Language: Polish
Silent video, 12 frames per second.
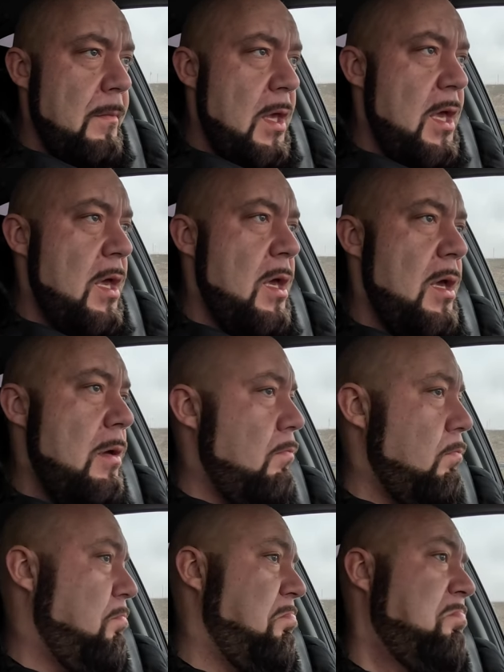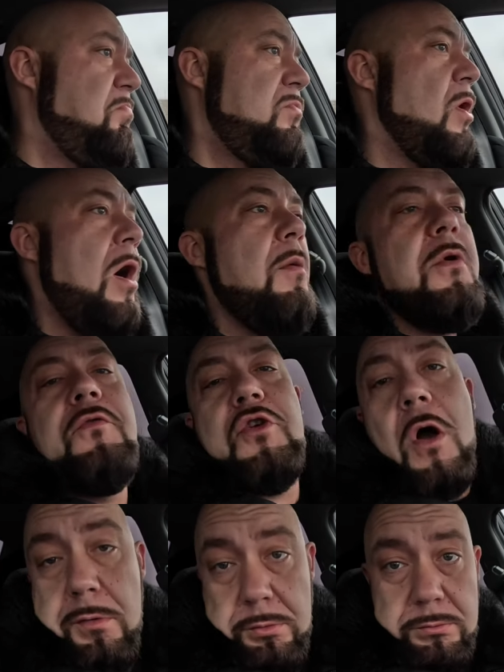i to on był w
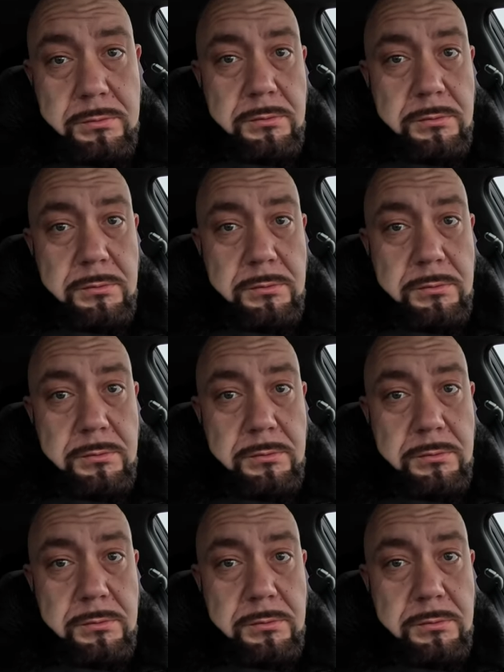szoku.